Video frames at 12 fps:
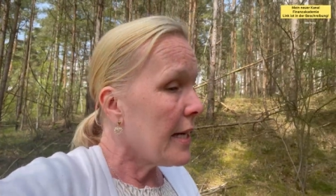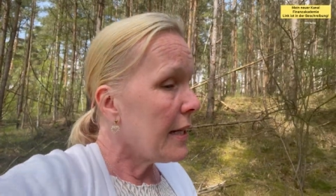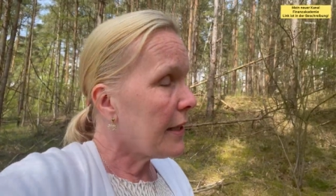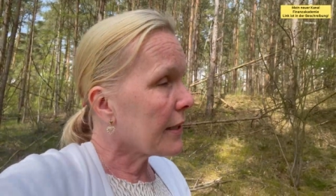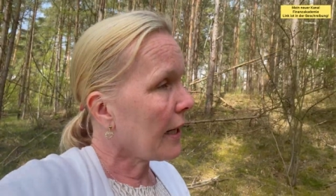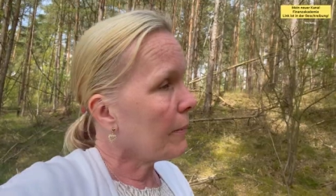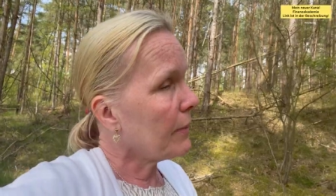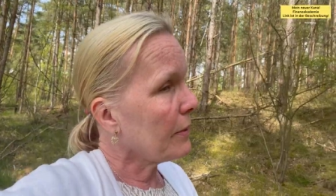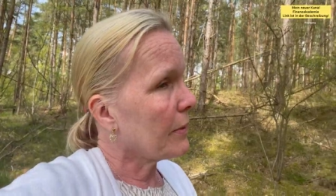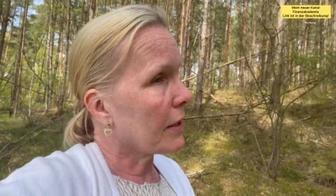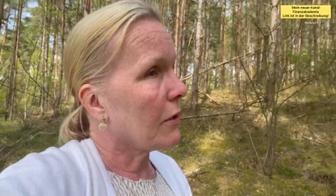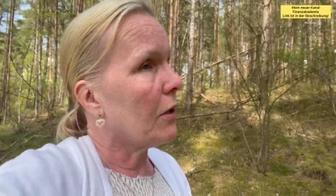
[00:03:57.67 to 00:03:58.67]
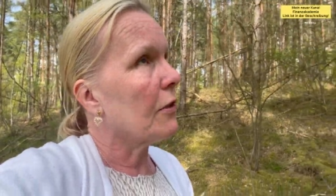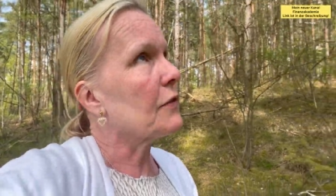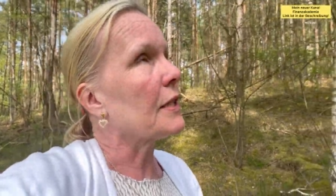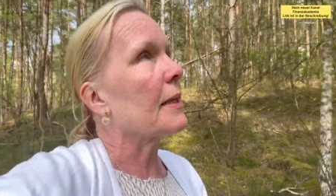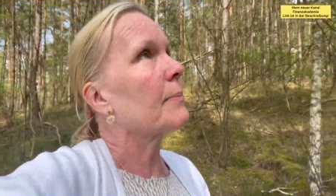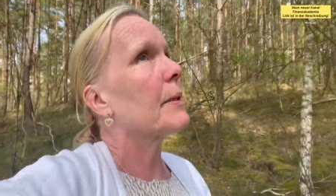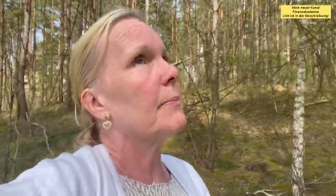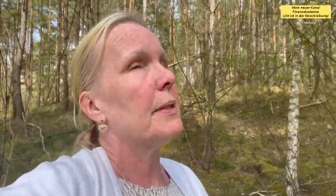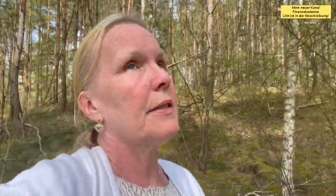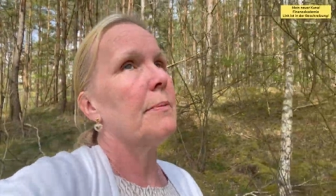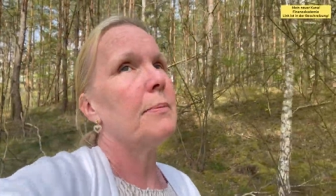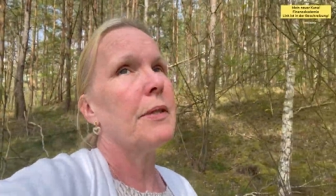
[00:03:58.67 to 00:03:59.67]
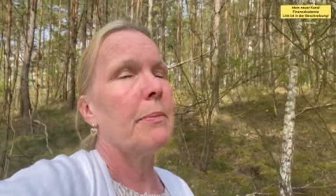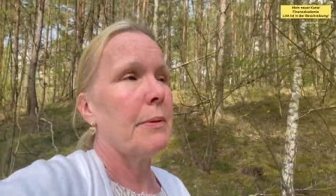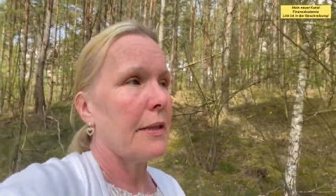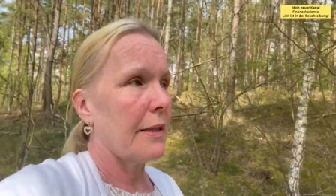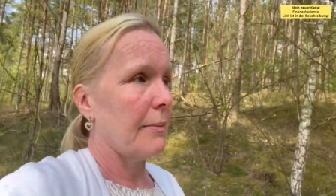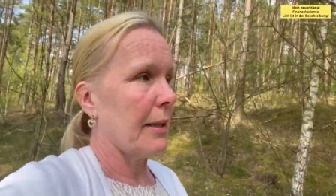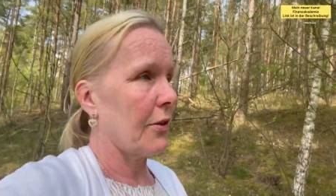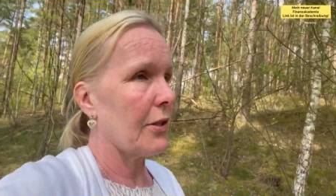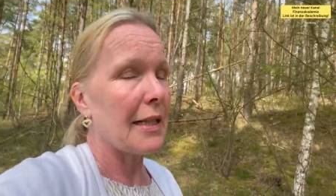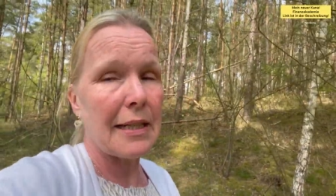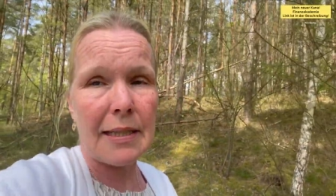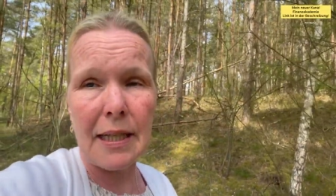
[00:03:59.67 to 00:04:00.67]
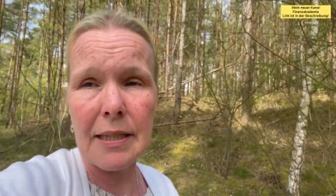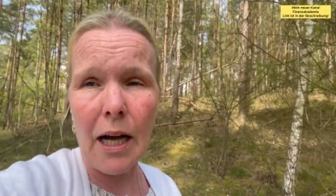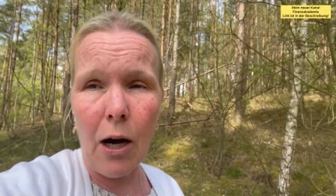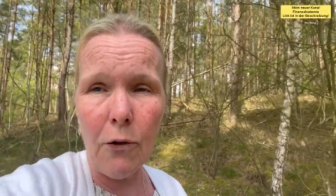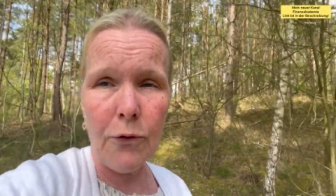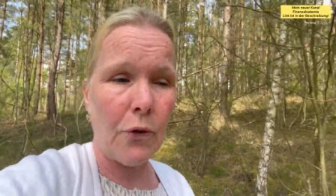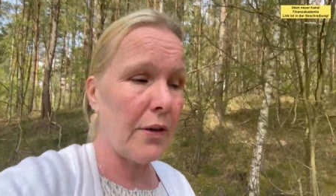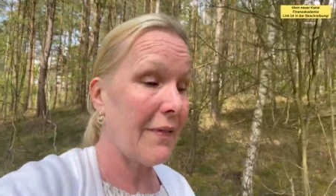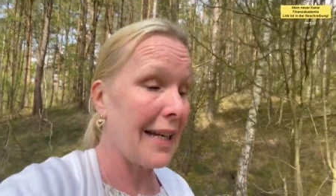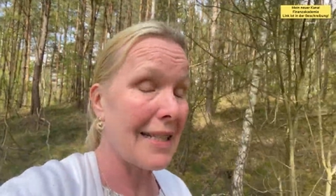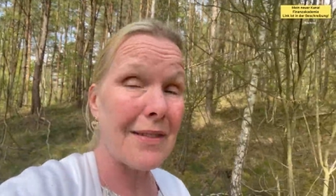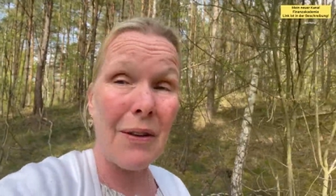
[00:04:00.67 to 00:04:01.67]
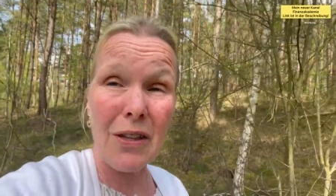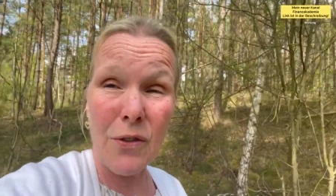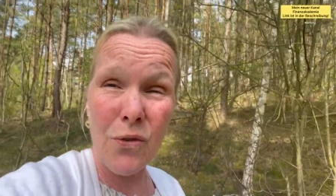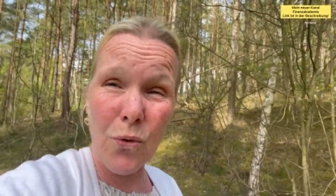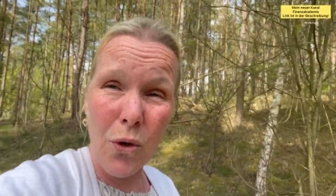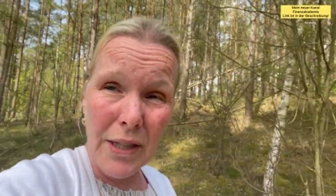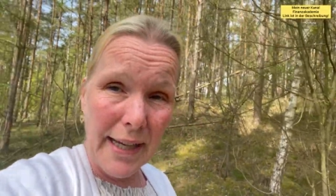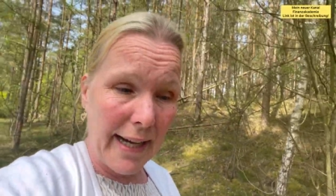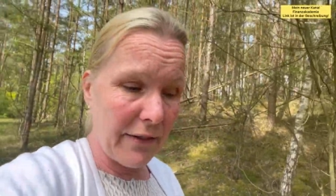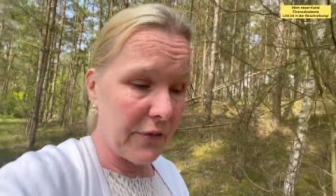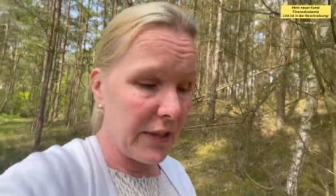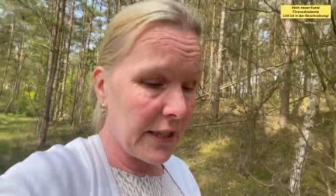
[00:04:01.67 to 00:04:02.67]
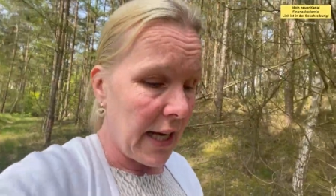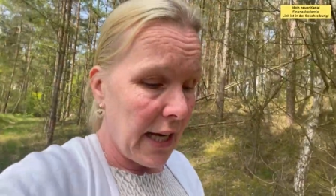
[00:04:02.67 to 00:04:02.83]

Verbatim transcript: ich habe immer gehofft, ich habe gebetet, bitte, bitte, lieber Gott, lass das aufhören, weil es war so nervig.